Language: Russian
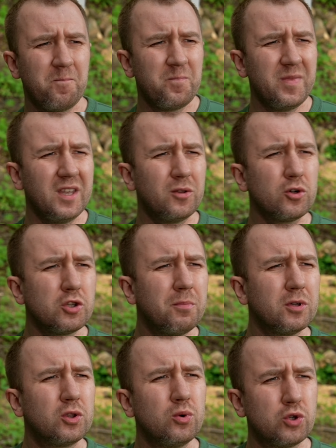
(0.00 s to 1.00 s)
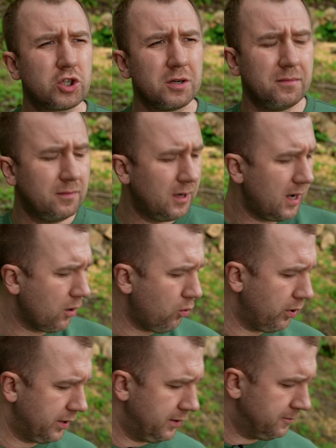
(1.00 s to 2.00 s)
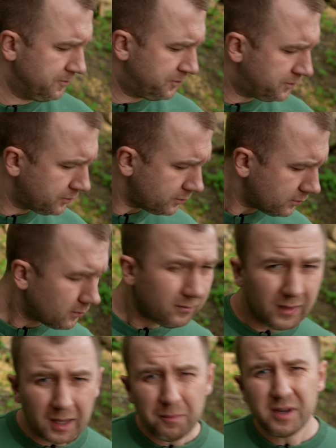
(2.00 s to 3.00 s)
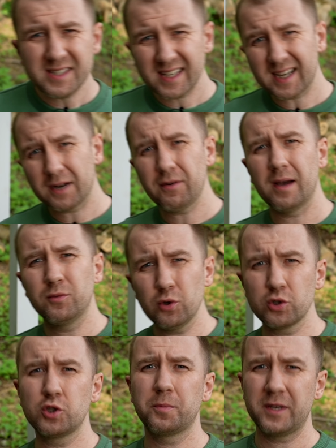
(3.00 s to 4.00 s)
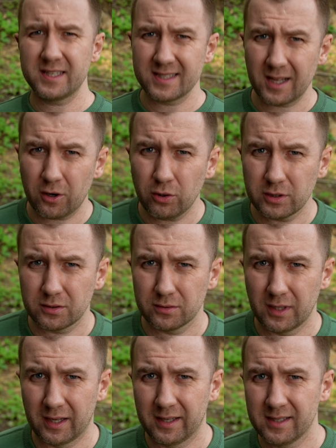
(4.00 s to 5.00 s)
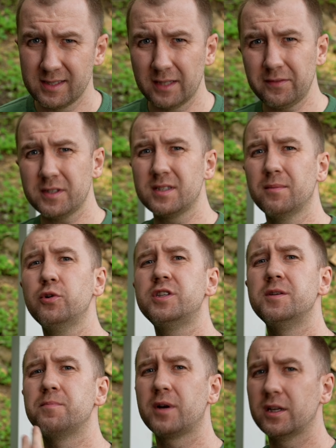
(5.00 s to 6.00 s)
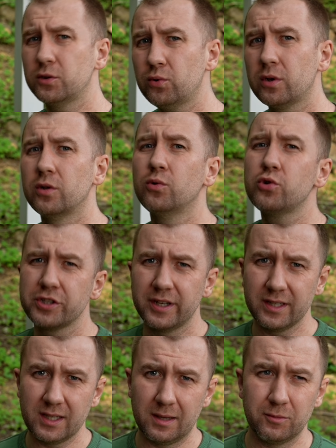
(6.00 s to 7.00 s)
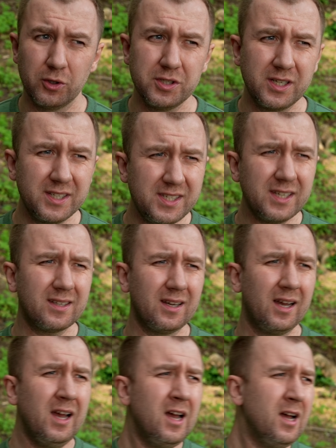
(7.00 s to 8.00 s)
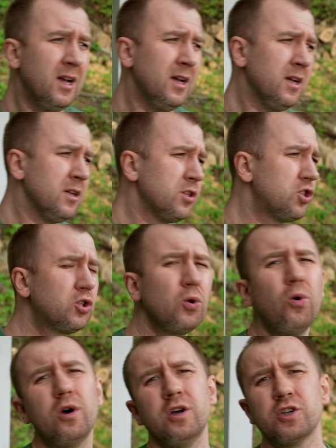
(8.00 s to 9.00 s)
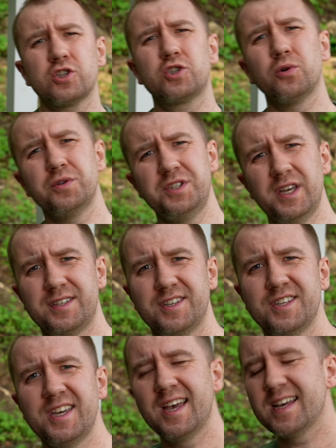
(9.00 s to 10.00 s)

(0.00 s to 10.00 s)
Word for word: не то чтобы тушим огонь, мы закрываем доступ кислорода туда, соответственно, будет температура нужная нам. То есть где-то 100-110 и